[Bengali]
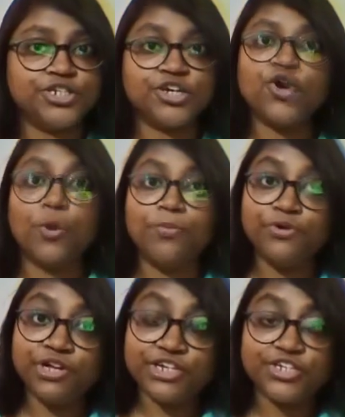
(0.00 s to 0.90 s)
সঙ্গে
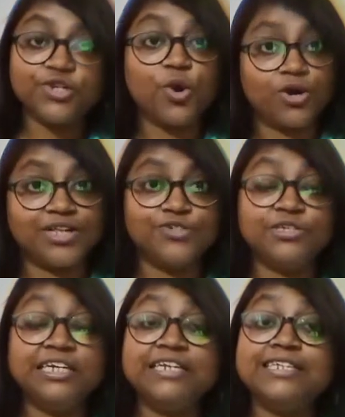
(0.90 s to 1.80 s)
কমিউনিকেশন করার জন্য
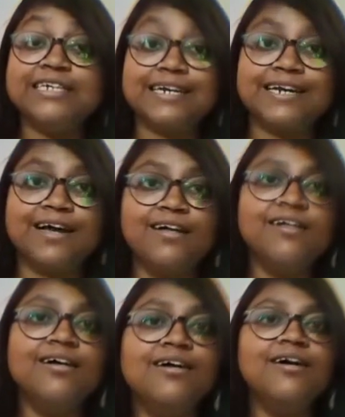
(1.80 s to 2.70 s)
ইংরেজি একটা
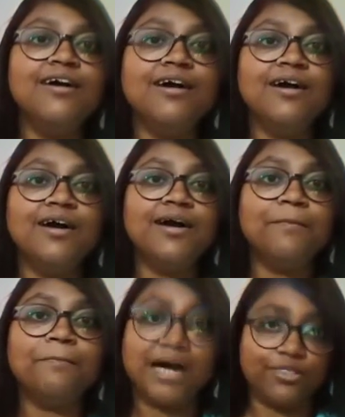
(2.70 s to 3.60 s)

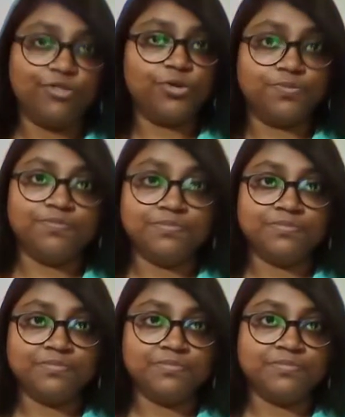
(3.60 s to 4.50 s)
মাধ্যম
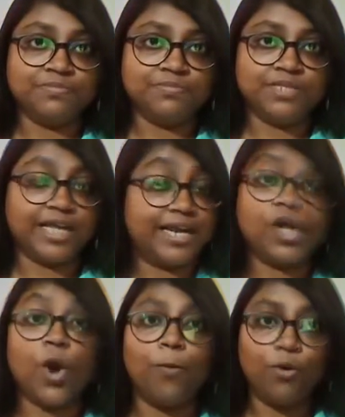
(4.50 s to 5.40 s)
তাই এটাকে
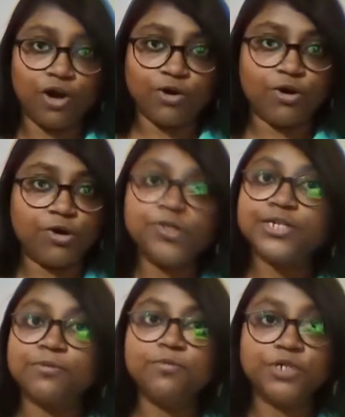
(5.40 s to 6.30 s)
অবজ্ঞা করারও
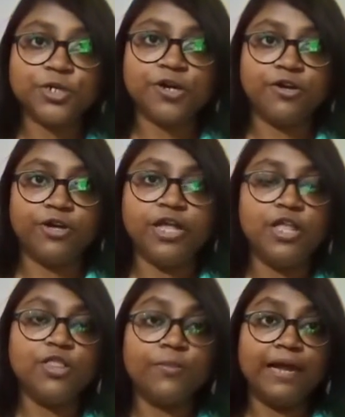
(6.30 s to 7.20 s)
যেমন বিষয় নয়
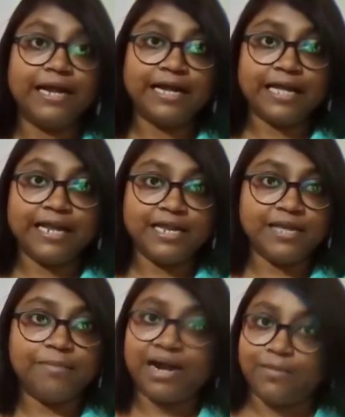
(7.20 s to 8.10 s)
তবে এটাকে নিয়ে
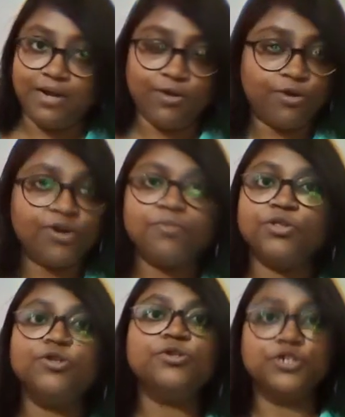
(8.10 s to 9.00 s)
বাড়াবাড়ি করার
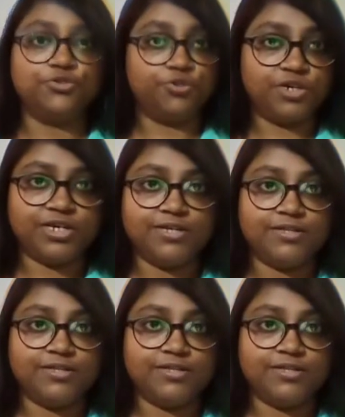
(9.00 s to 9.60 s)
মতনও কিছু নয়